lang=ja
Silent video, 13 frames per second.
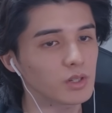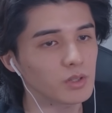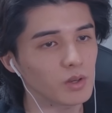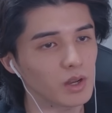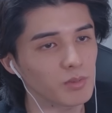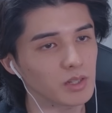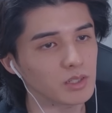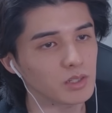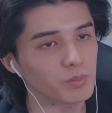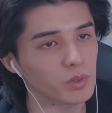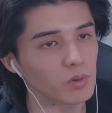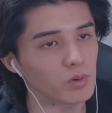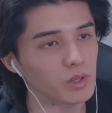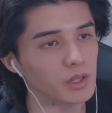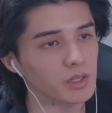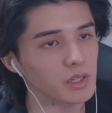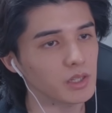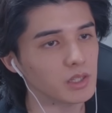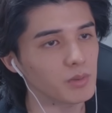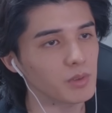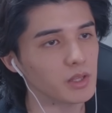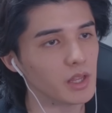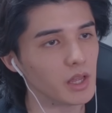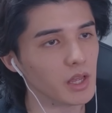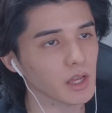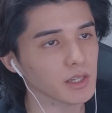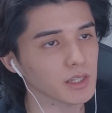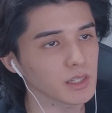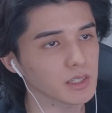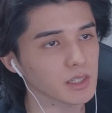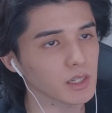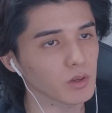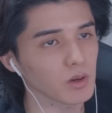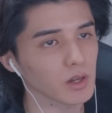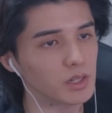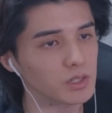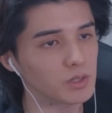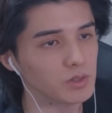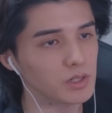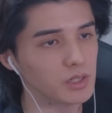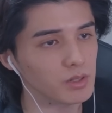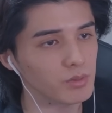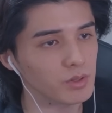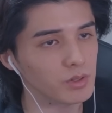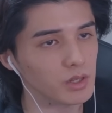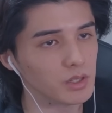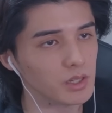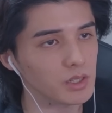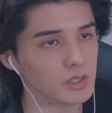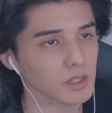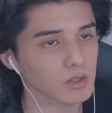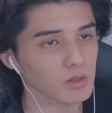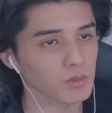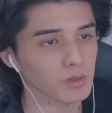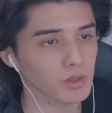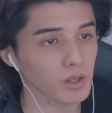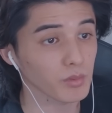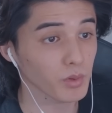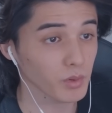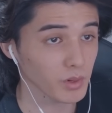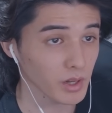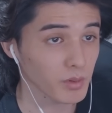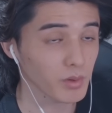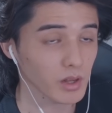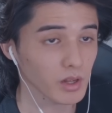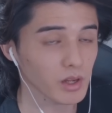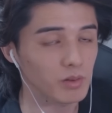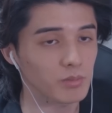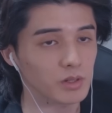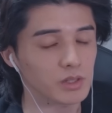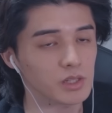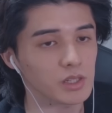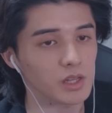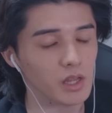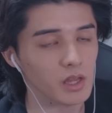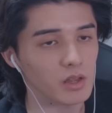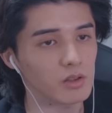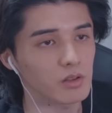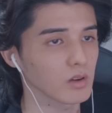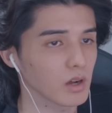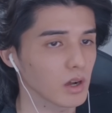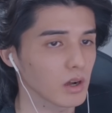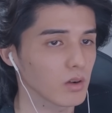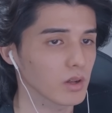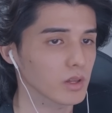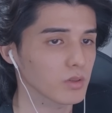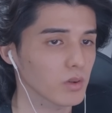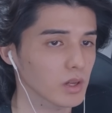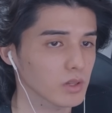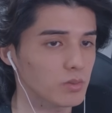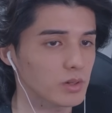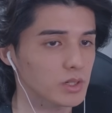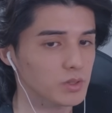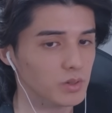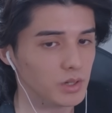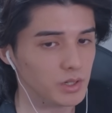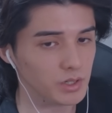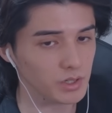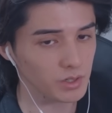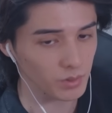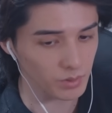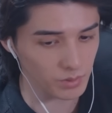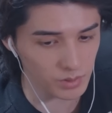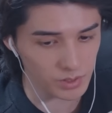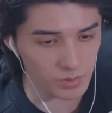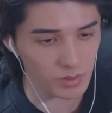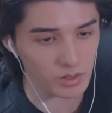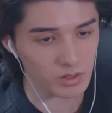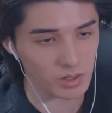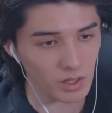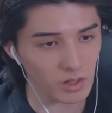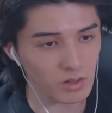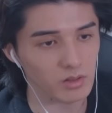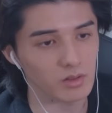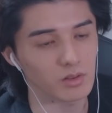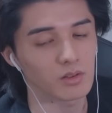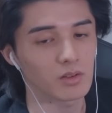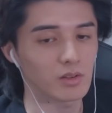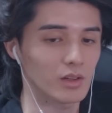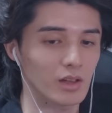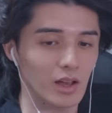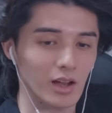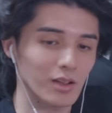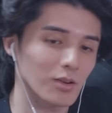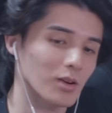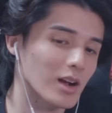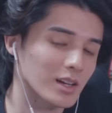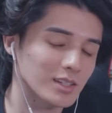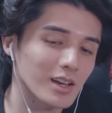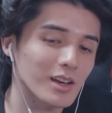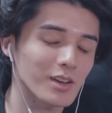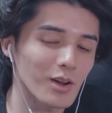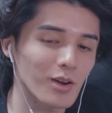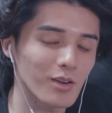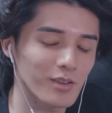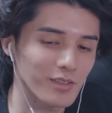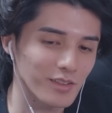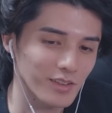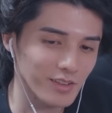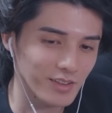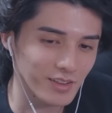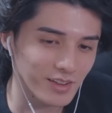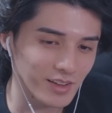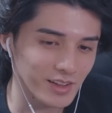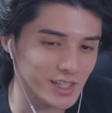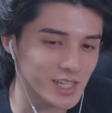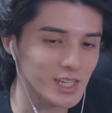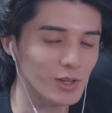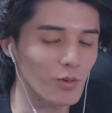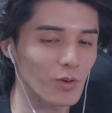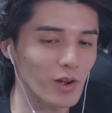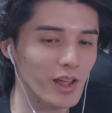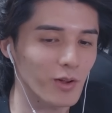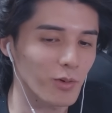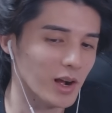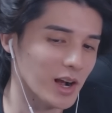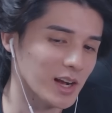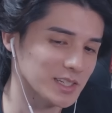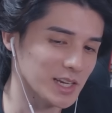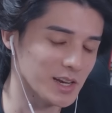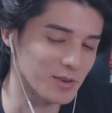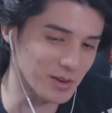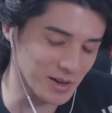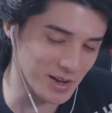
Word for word: 人はまず病院に行ってみて、先生のお話を聞いてみるのは大切だと思うんで、病院選びから頑張ってしてね。母親とか友達とかに協力してもらって、あれを書かされるよ。木の絵を描かされるから